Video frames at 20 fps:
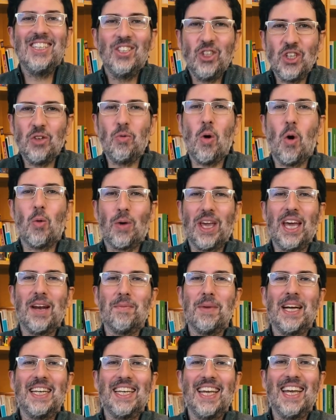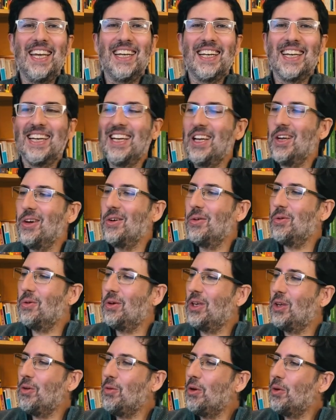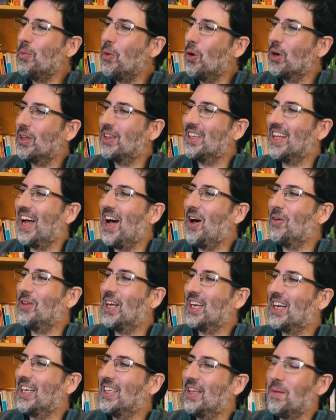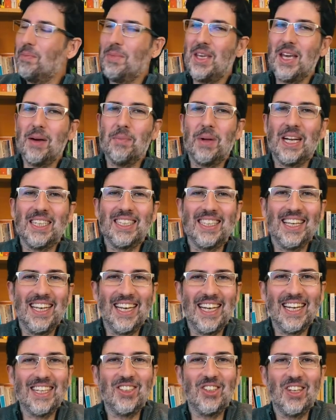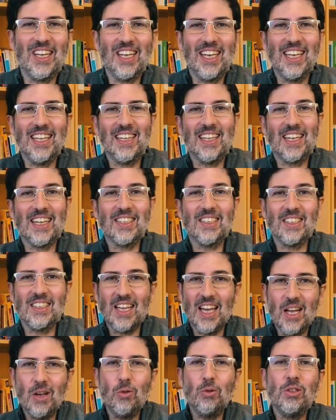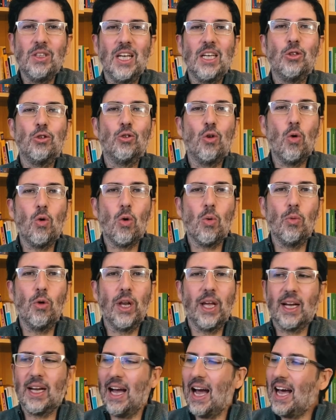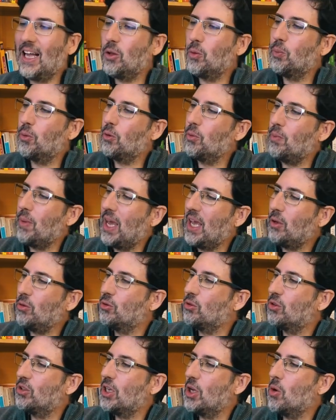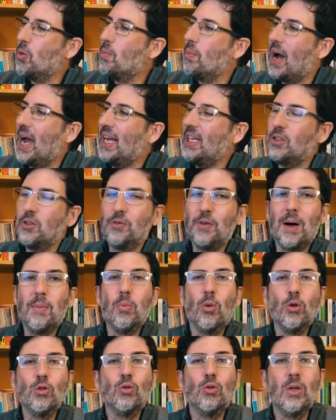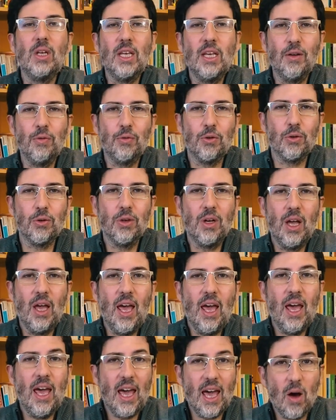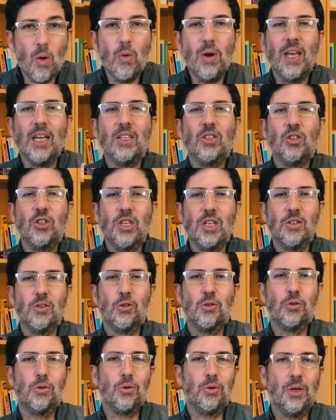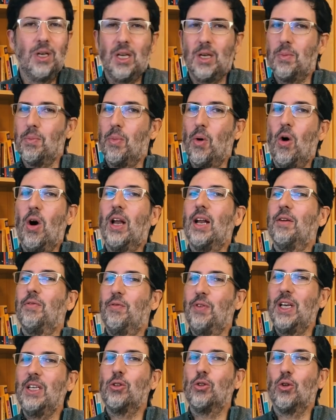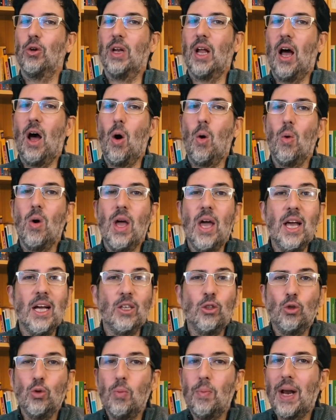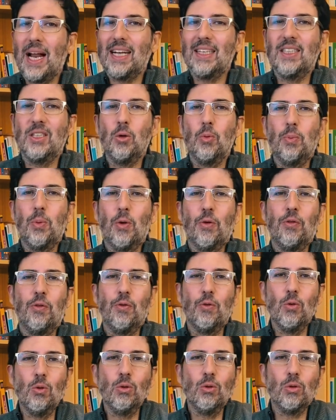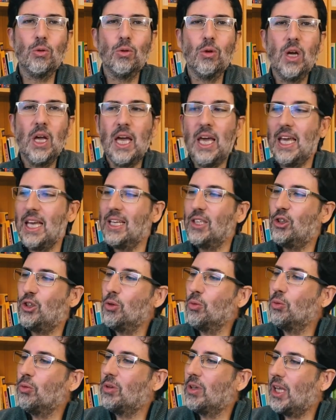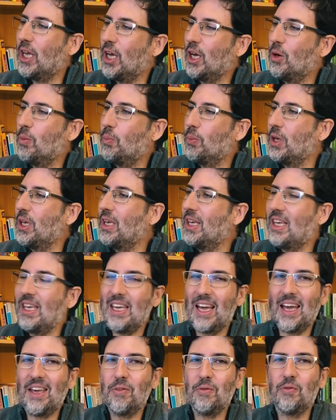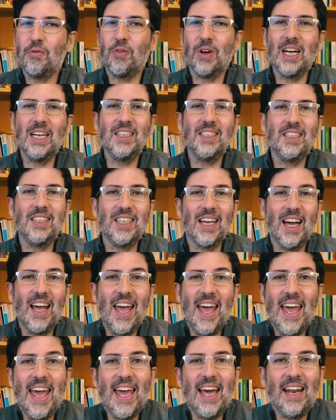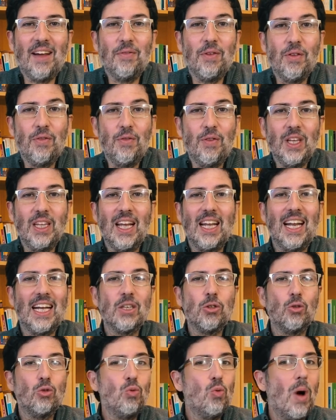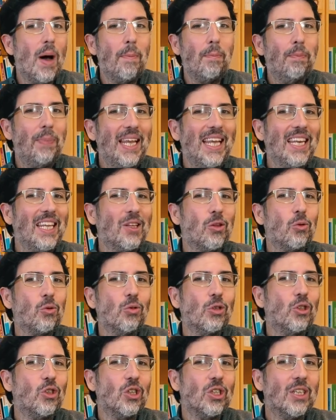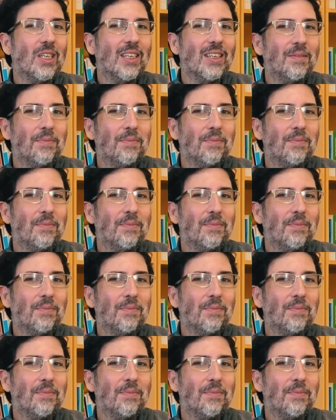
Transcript: De qualquer maneira, o que o imortal da Academia Brasileira de Letras nos deixou como legado por meio do seu mais famoso livro é o registro, embora ficcional, de um Brasil profundo e de um tempo em que a infância era vivida na sua plenitude.